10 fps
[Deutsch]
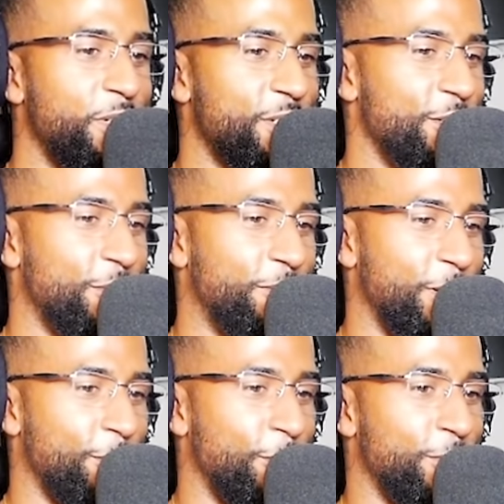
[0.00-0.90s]
bin ich nicht auf
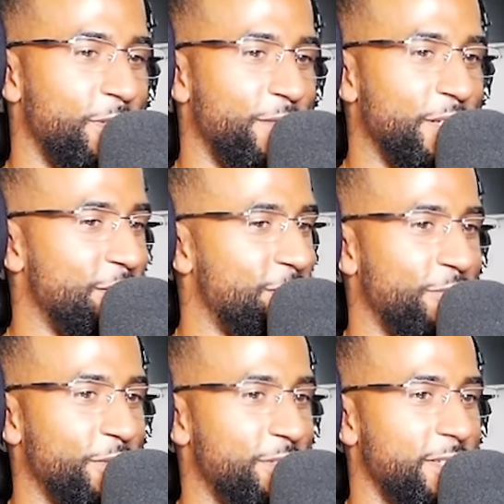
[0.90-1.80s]
TikTok unterwegs, ich
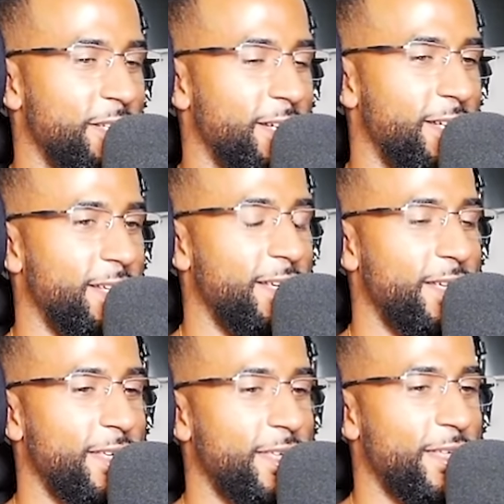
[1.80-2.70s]
schwör's dir, Digga.
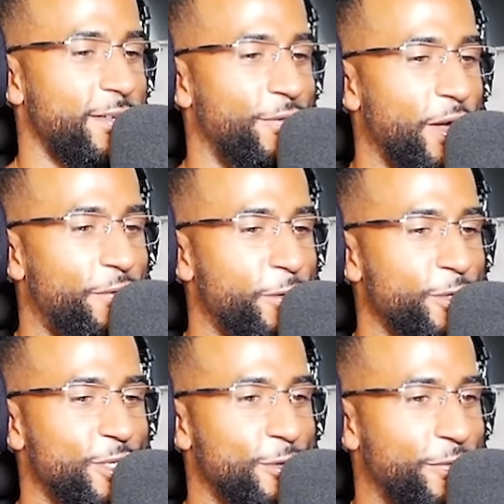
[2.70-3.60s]
Wer von
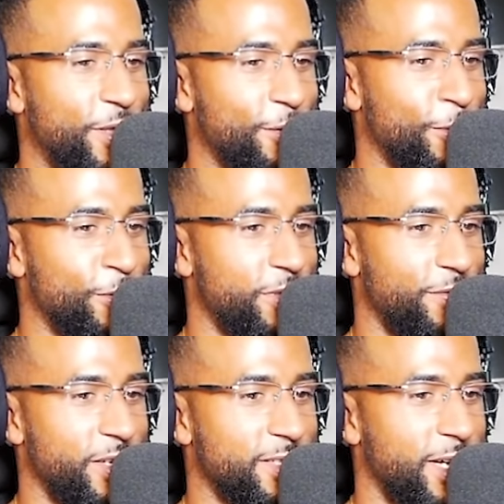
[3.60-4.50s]
euch ist auf TikTok
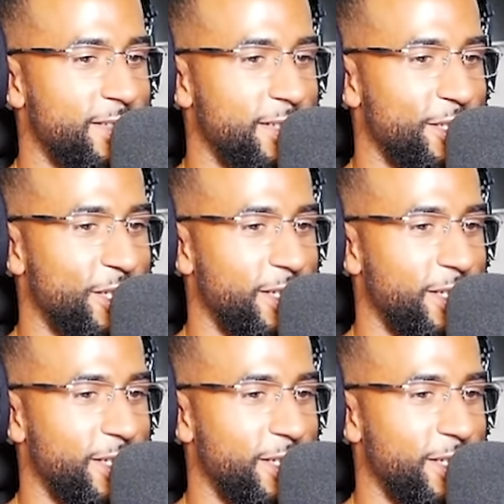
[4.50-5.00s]
unterwegs? Eins in den